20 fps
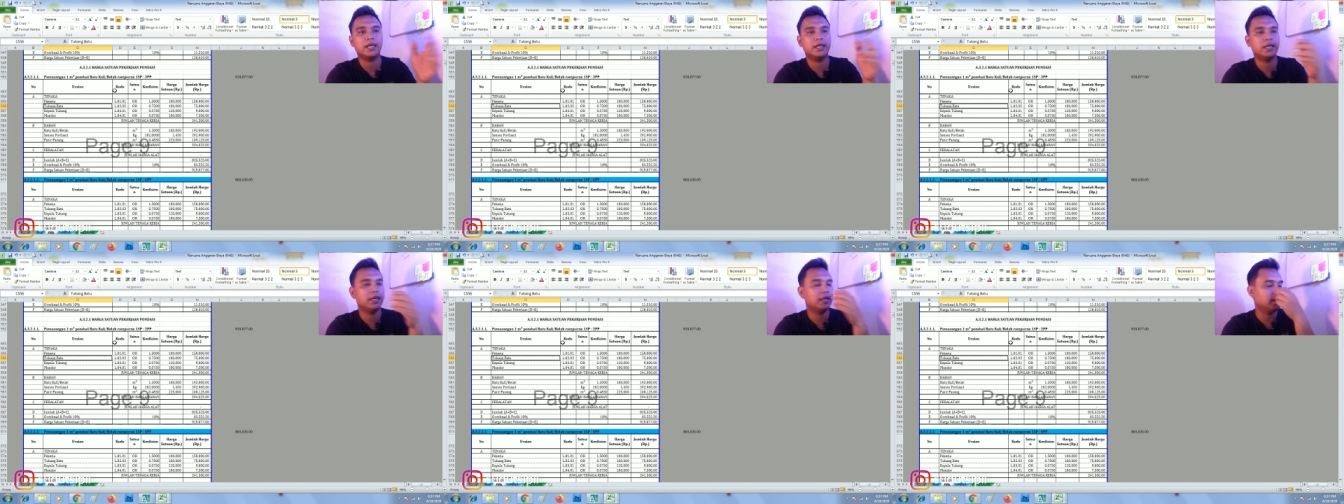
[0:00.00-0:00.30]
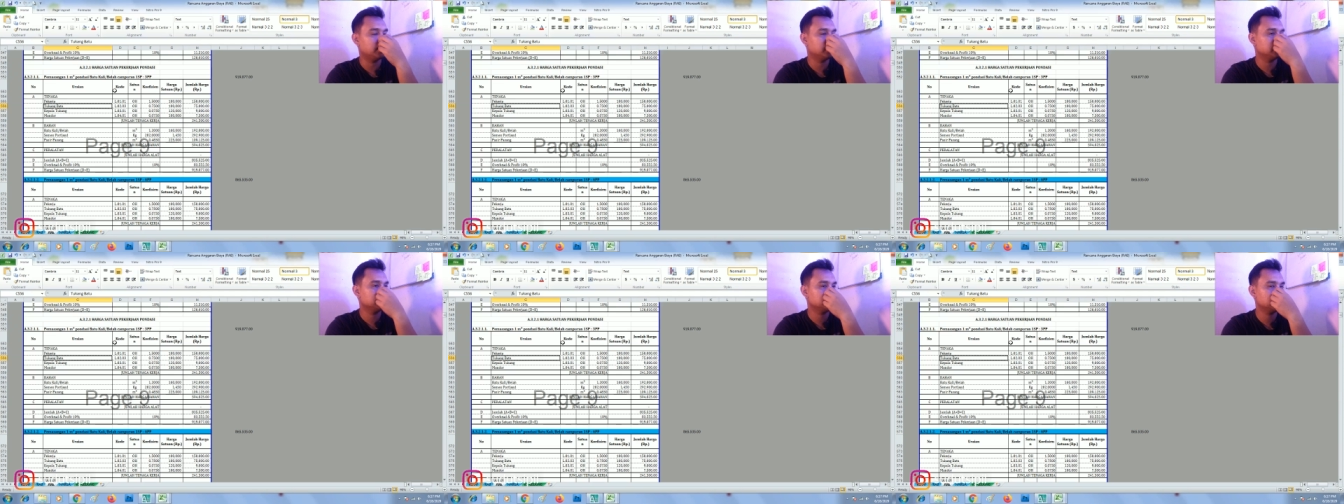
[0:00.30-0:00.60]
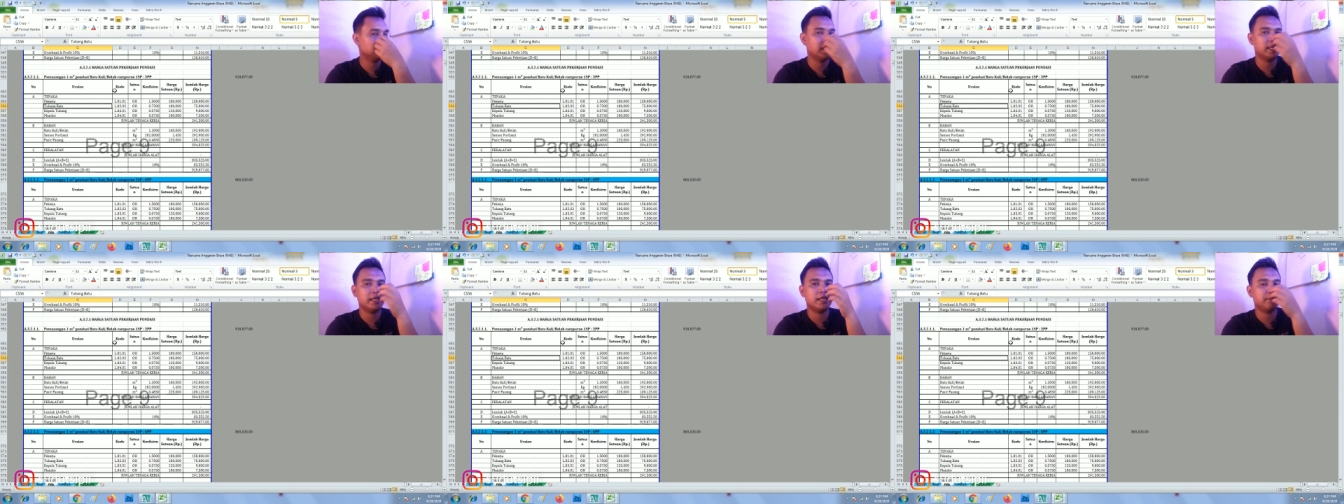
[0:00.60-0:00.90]
ada.
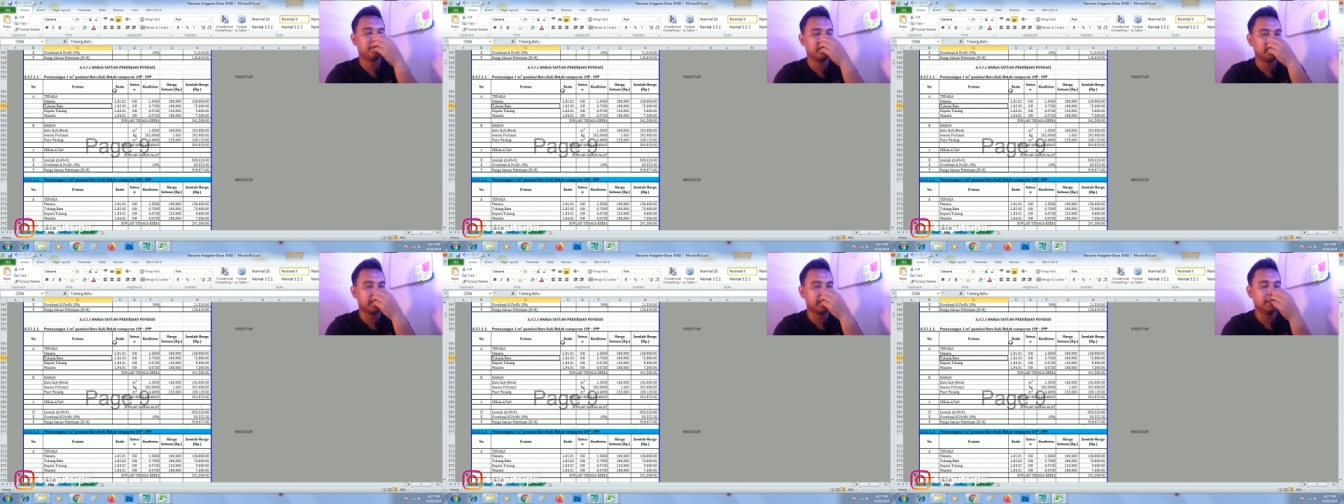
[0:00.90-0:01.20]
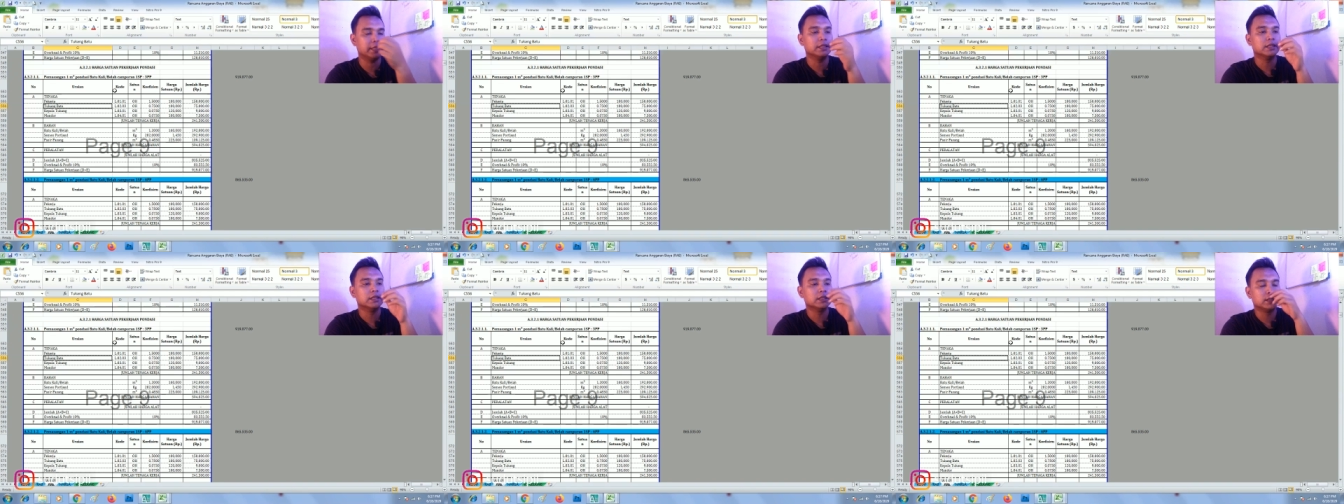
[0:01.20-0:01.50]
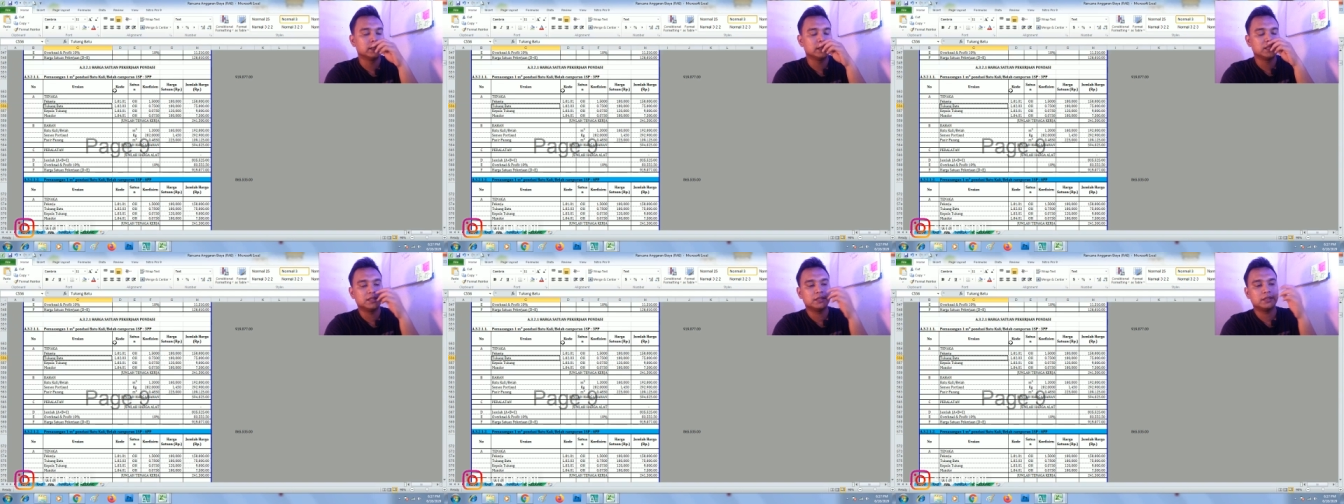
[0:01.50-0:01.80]
Tidak ada yang pakai.
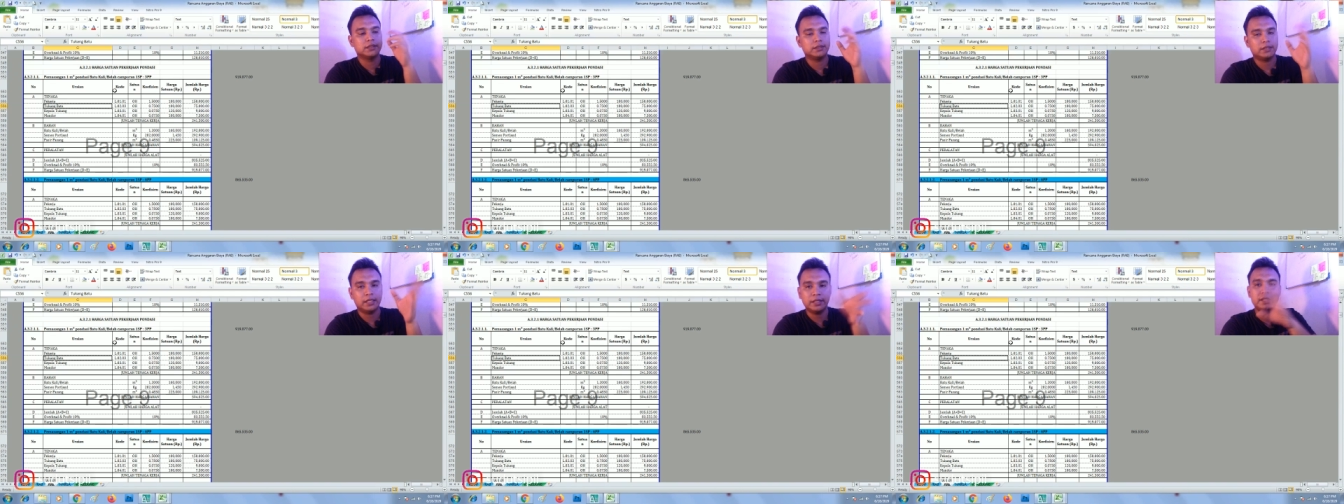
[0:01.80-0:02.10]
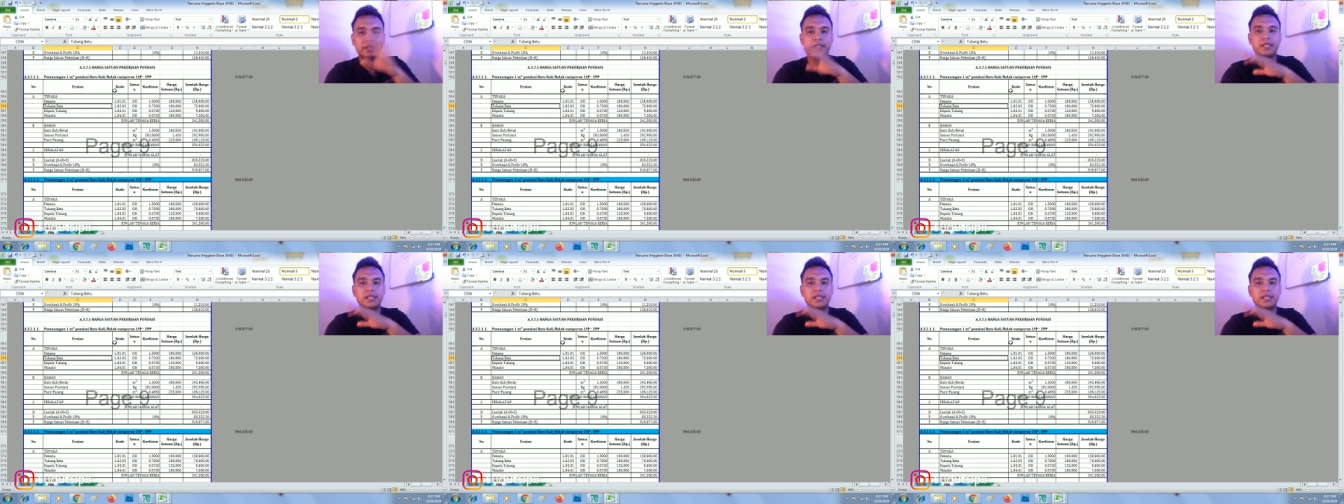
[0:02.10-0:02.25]
Nanti